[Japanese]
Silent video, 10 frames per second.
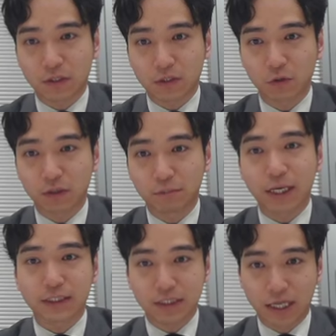そういう
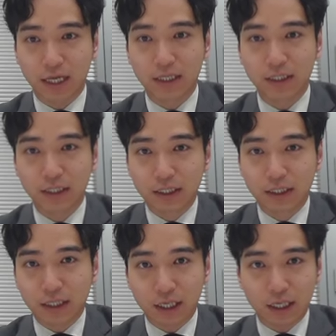プラチナ、
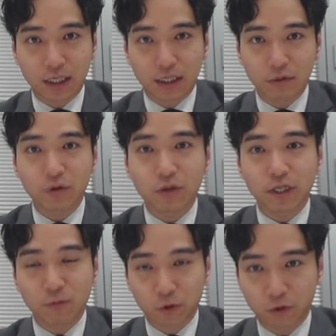えー、といっ
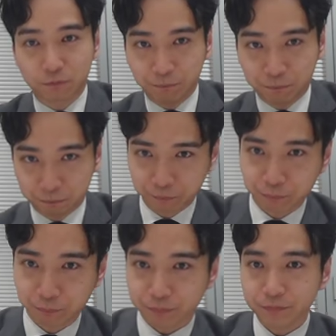たも
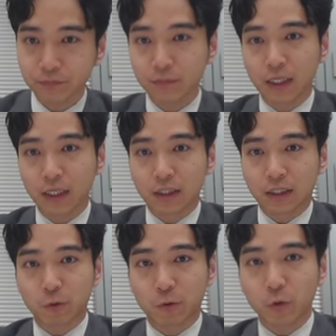の。
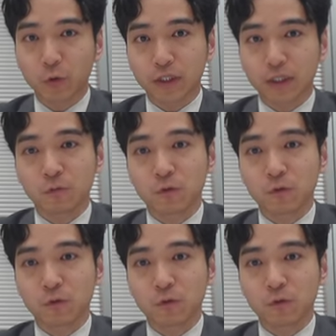こういったもの